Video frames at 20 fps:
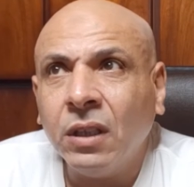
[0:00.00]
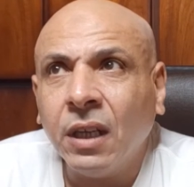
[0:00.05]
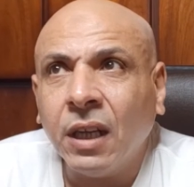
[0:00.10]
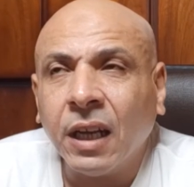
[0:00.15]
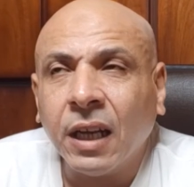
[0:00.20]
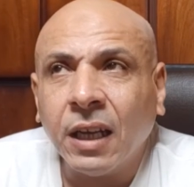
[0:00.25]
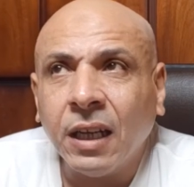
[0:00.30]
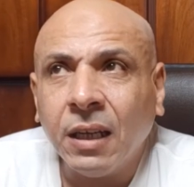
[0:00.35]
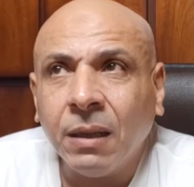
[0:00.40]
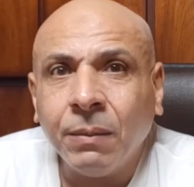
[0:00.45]

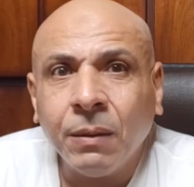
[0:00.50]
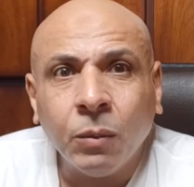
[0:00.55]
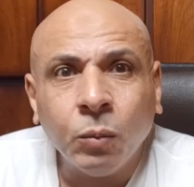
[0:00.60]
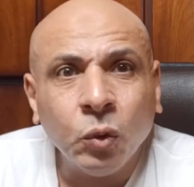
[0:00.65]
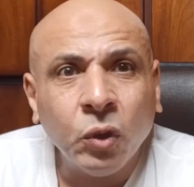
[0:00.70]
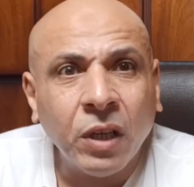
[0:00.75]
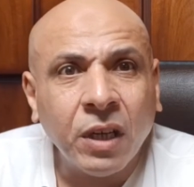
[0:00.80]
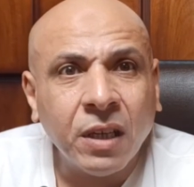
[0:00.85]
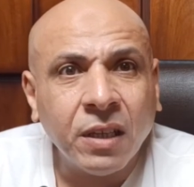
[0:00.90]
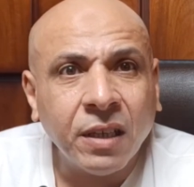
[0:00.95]
الغلابه
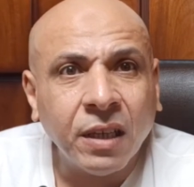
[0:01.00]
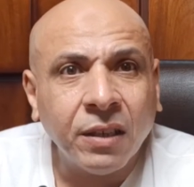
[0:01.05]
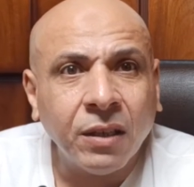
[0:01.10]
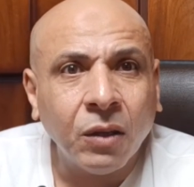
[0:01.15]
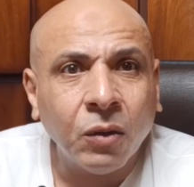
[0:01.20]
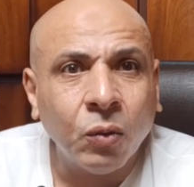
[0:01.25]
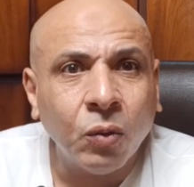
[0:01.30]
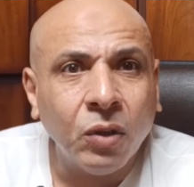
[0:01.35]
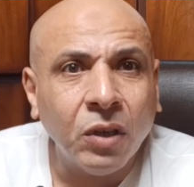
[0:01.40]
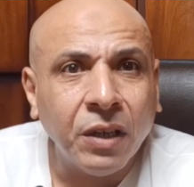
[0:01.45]
مدرس قتل
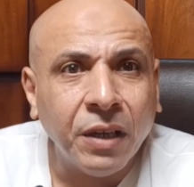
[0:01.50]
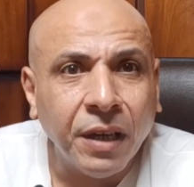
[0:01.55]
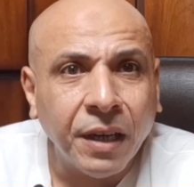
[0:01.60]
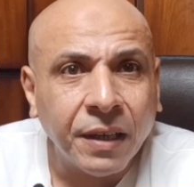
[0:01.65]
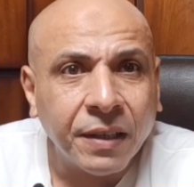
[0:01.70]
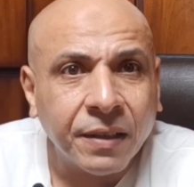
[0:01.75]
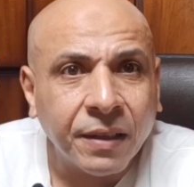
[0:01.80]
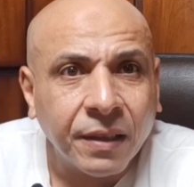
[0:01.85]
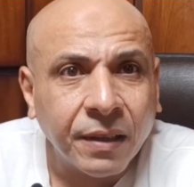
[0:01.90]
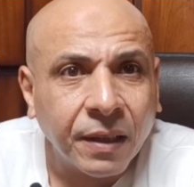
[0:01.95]
كل
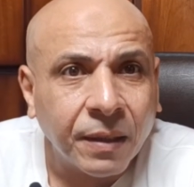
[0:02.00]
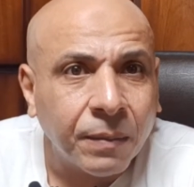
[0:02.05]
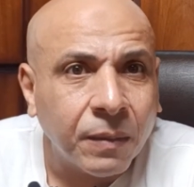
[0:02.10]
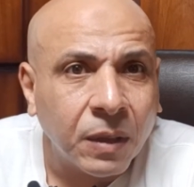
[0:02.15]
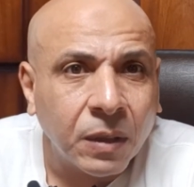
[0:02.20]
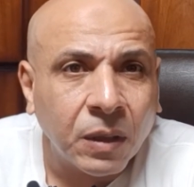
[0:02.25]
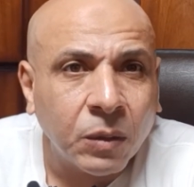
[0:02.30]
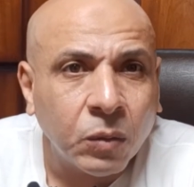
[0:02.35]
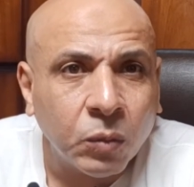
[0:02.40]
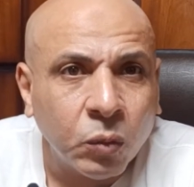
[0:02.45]
الناس
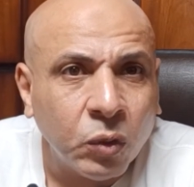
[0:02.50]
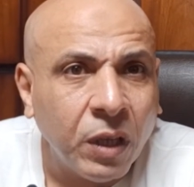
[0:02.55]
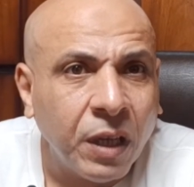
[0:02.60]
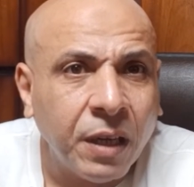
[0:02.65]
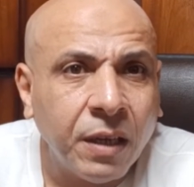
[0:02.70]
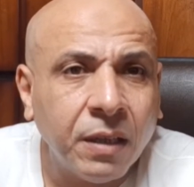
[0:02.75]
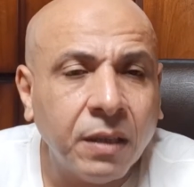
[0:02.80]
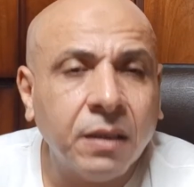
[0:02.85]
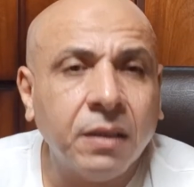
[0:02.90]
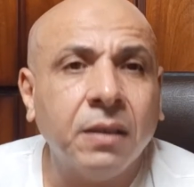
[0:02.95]

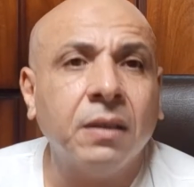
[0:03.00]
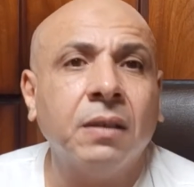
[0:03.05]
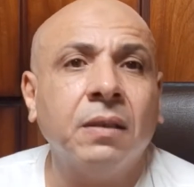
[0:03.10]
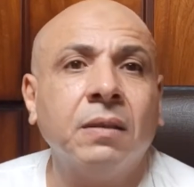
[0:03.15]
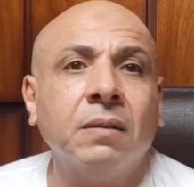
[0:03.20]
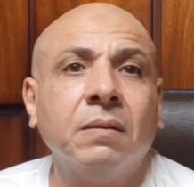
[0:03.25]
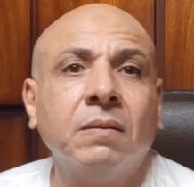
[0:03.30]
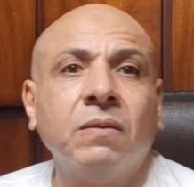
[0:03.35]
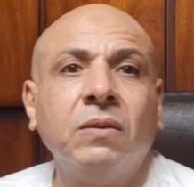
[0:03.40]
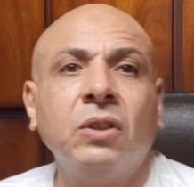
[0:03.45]
مدرس
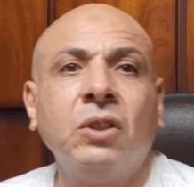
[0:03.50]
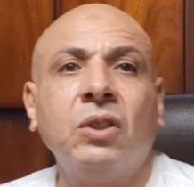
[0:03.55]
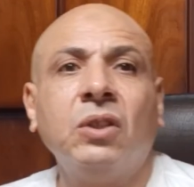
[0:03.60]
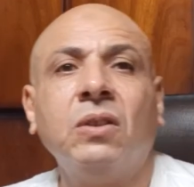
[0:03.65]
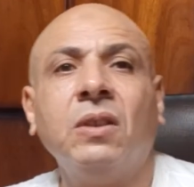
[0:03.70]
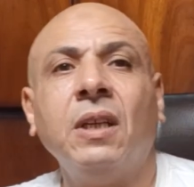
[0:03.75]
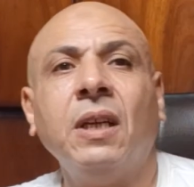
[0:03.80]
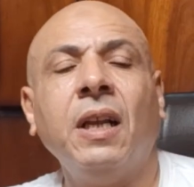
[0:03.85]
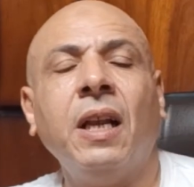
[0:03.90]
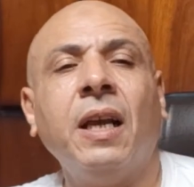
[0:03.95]

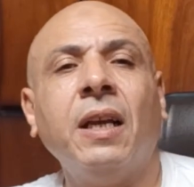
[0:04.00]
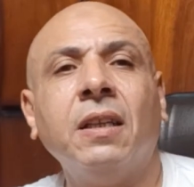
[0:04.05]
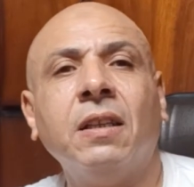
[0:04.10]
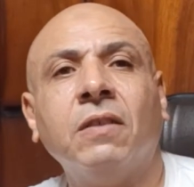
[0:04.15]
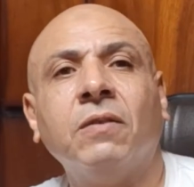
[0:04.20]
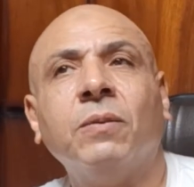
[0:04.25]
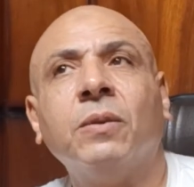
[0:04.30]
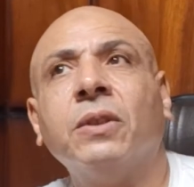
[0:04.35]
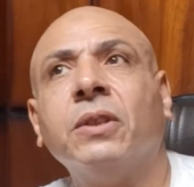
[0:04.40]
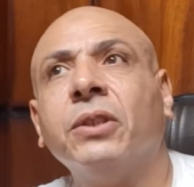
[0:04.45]
مفيش ايه
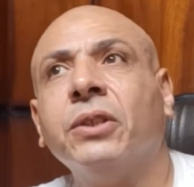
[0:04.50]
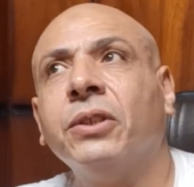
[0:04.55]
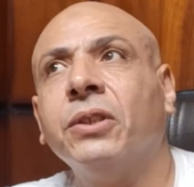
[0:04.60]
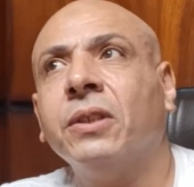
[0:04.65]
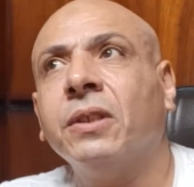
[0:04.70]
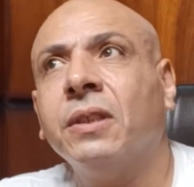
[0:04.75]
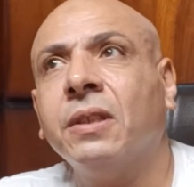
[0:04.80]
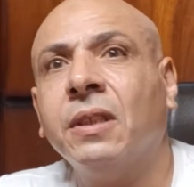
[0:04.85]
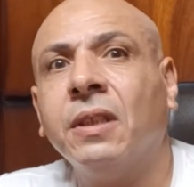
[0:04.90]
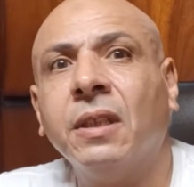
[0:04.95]
الهدف من
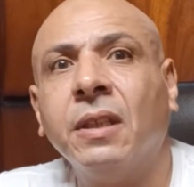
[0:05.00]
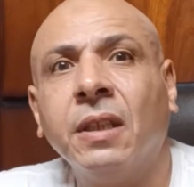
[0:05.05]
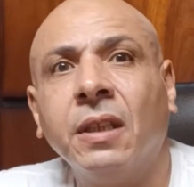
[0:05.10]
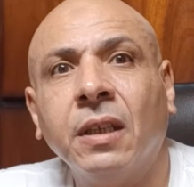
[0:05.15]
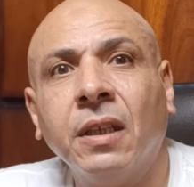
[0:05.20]
القصه دي